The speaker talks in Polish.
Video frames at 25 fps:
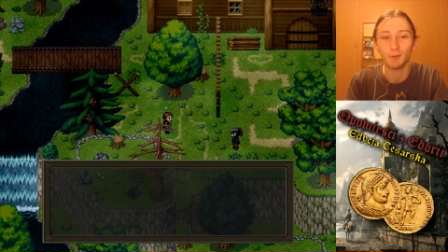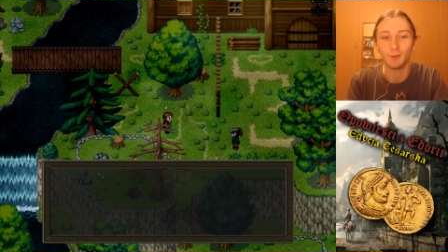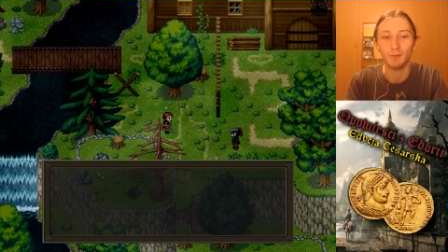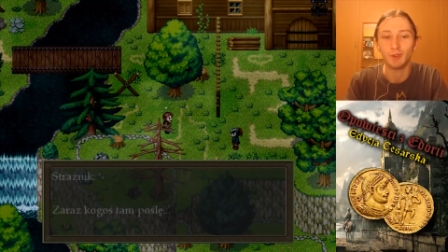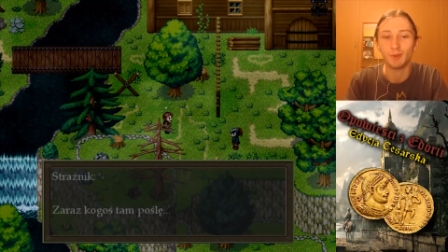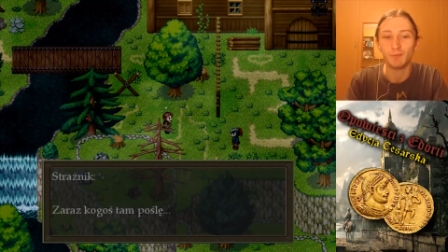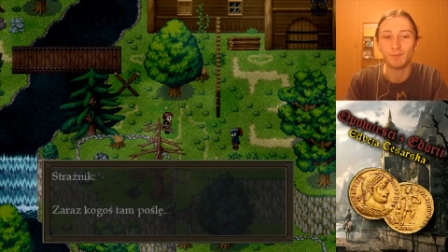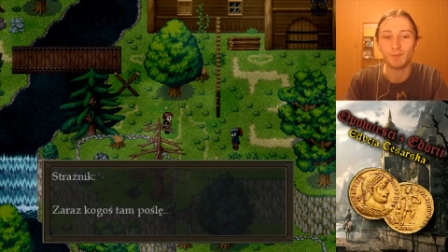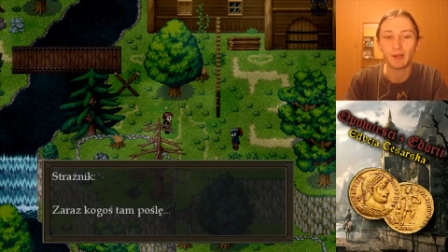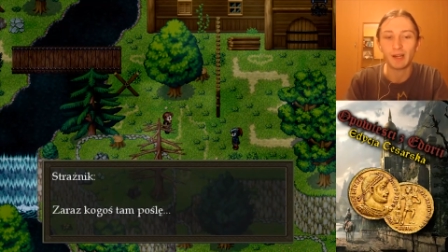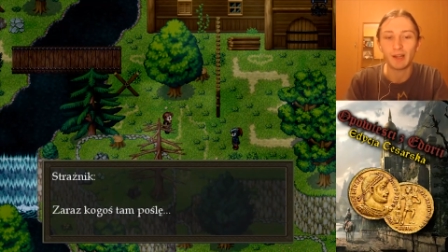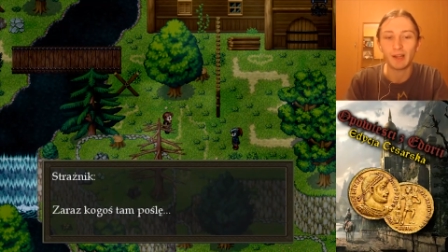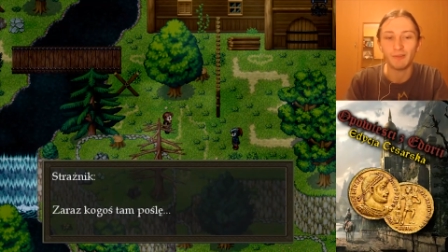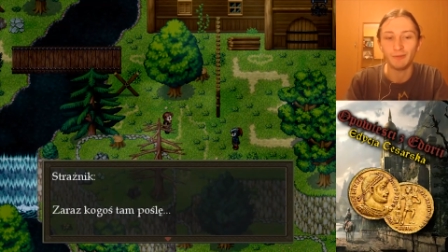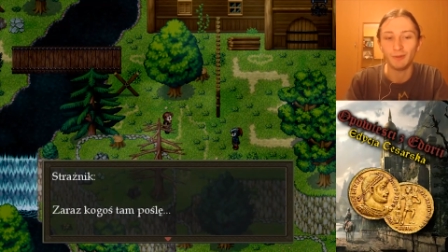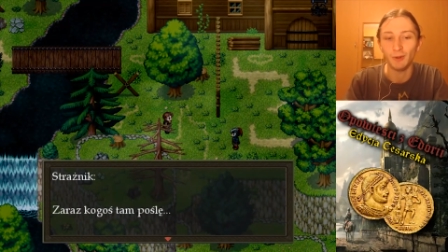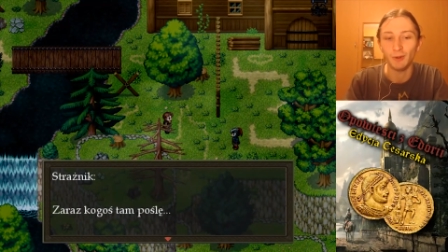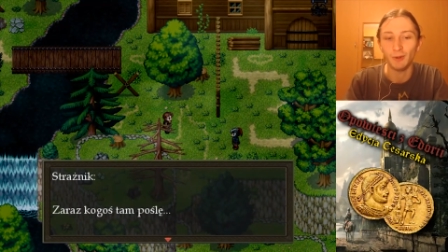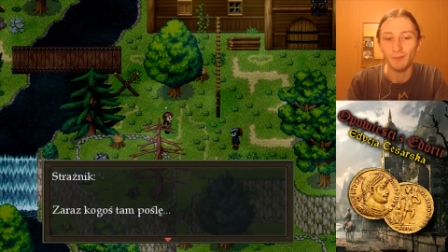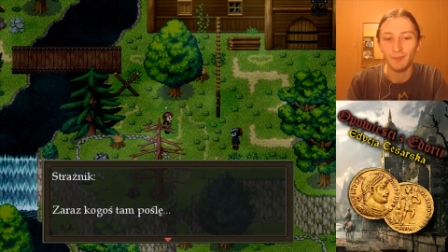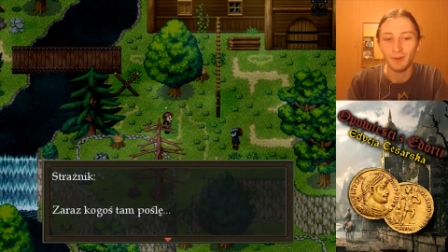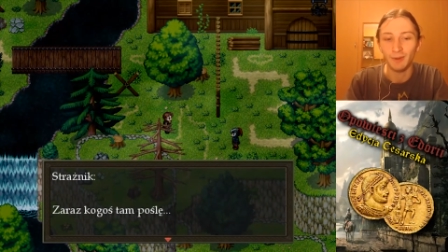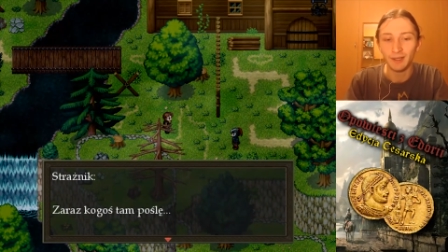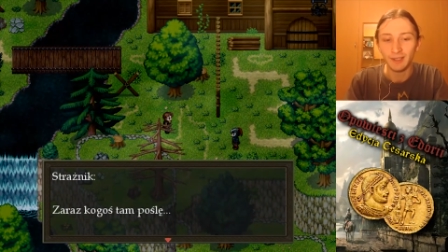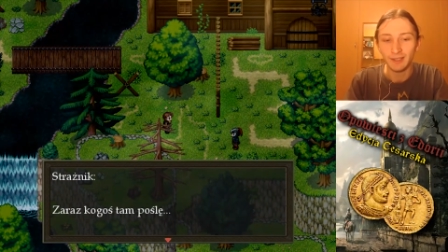to być
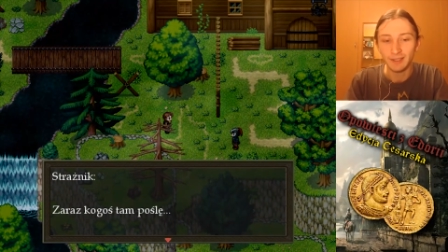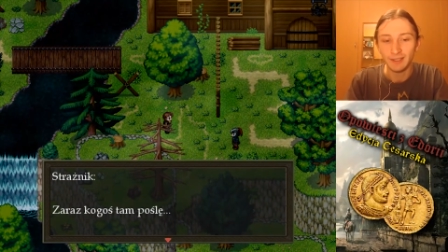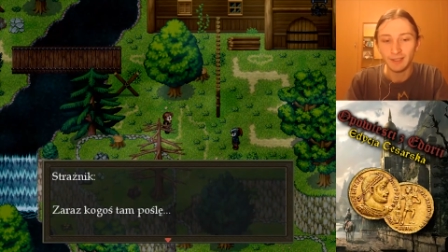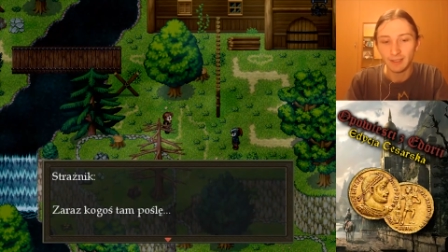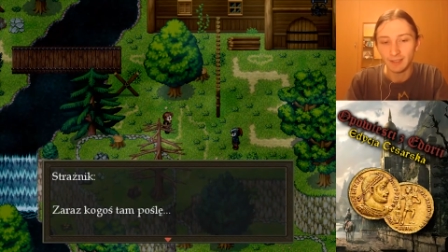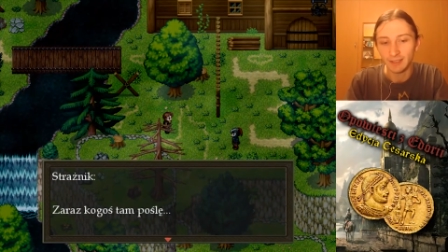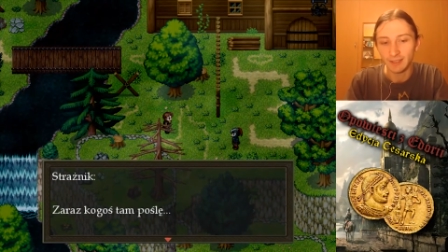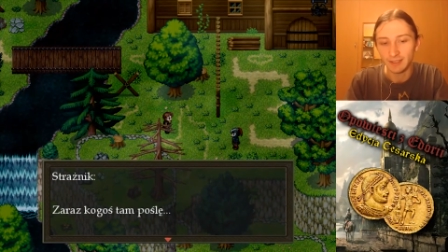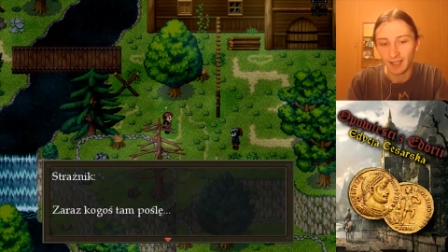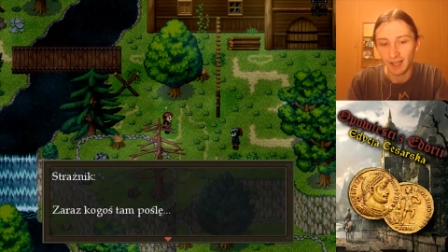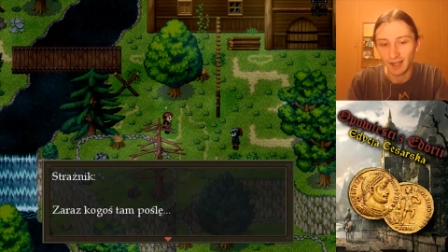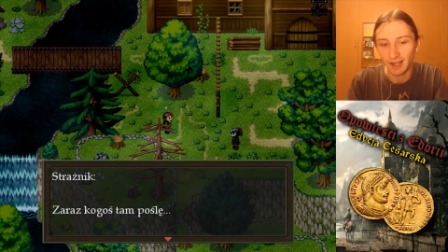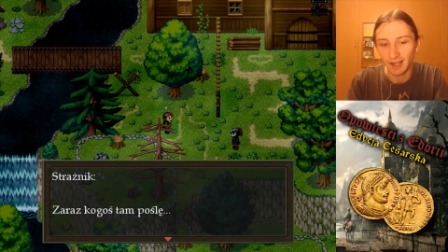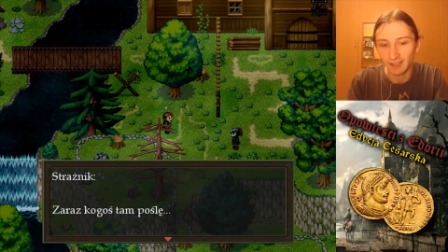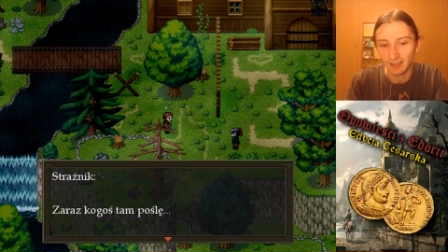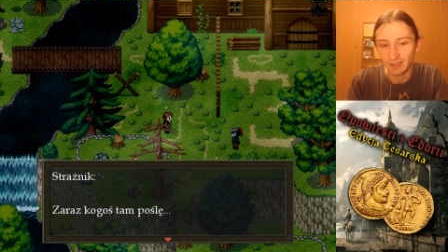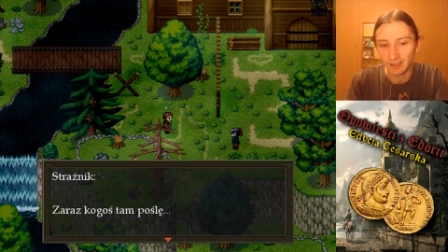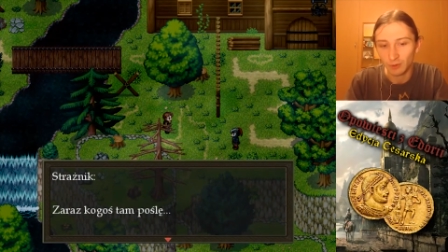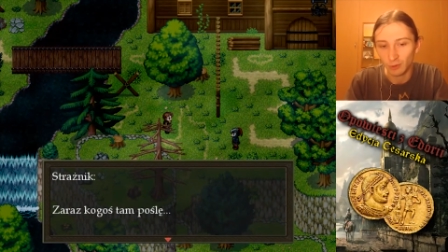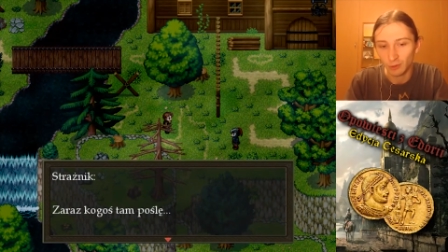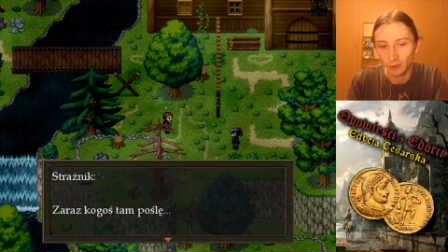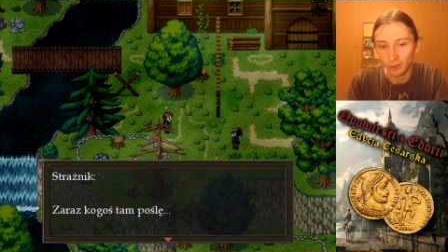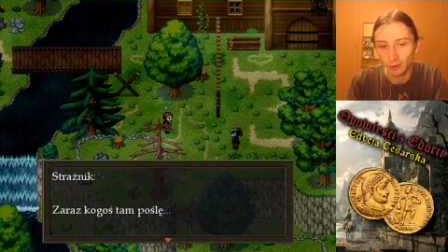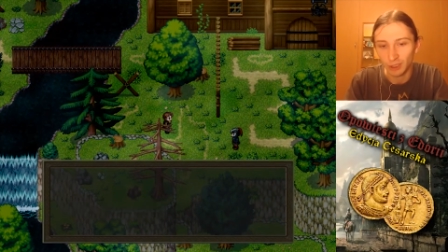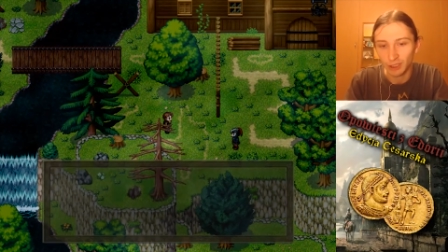prawdą.
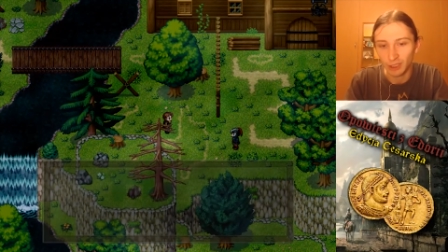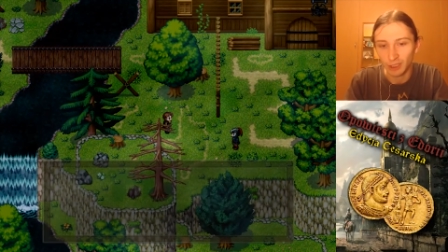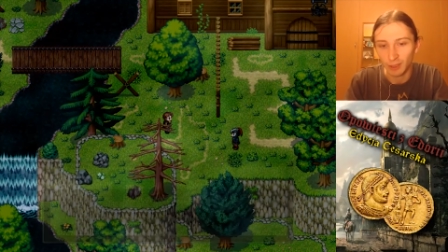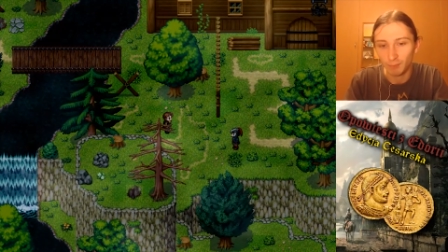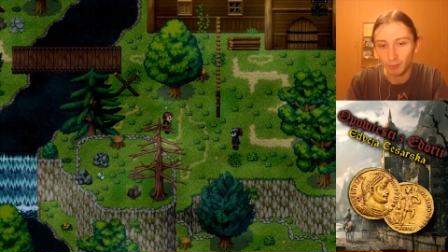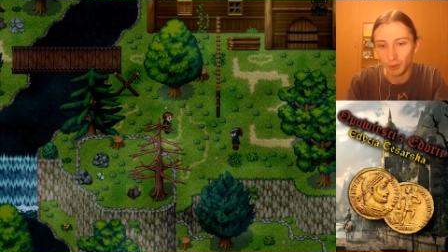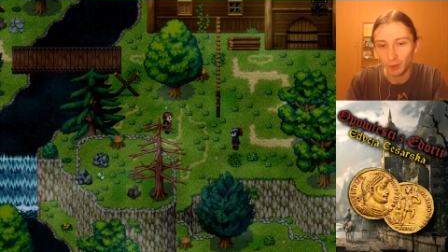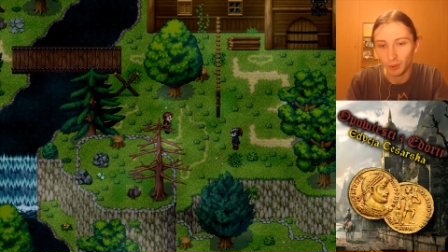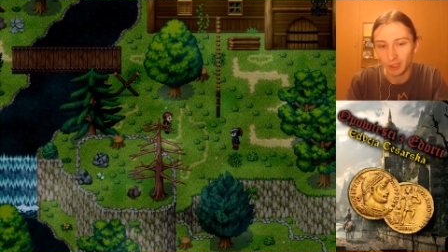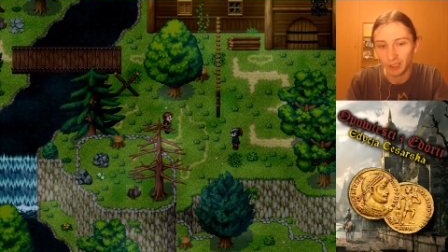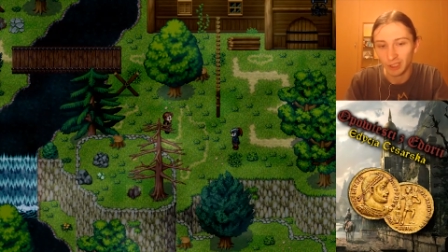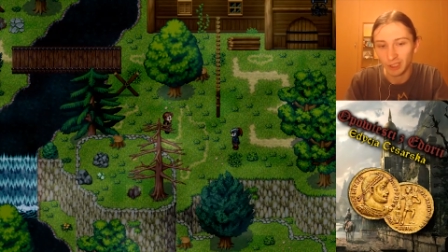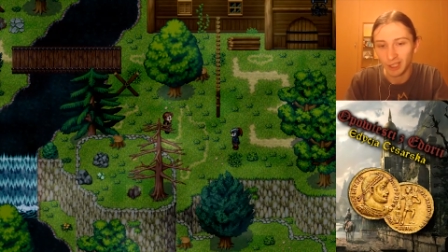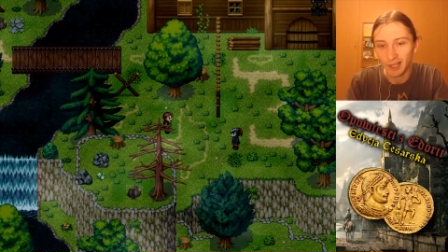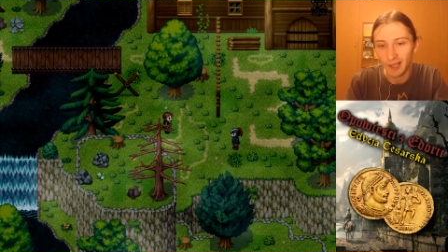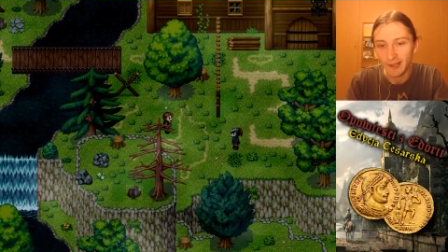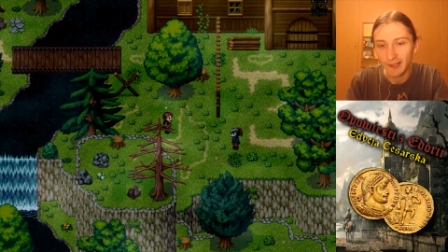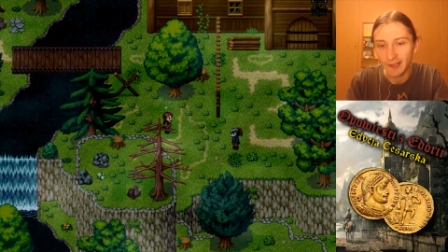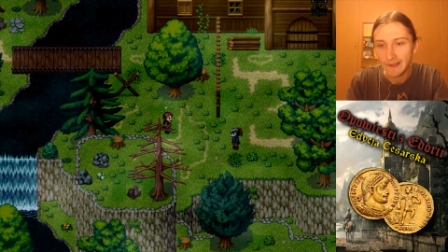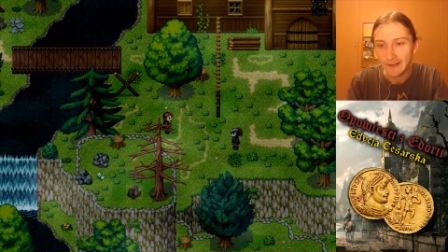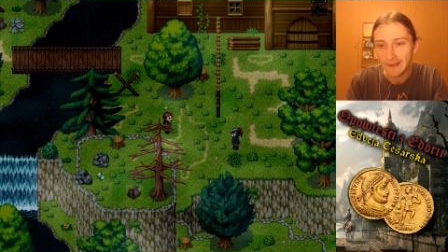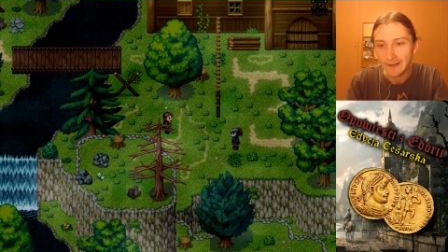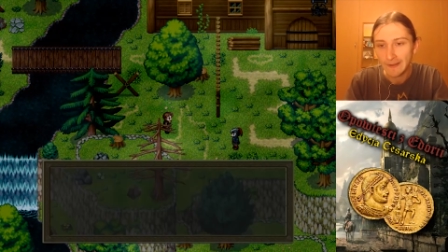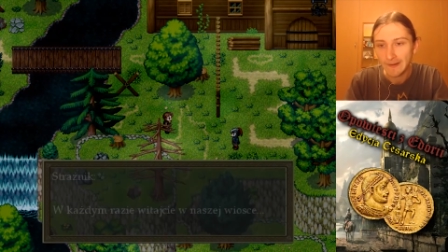Zaraz kogoś tam poślę.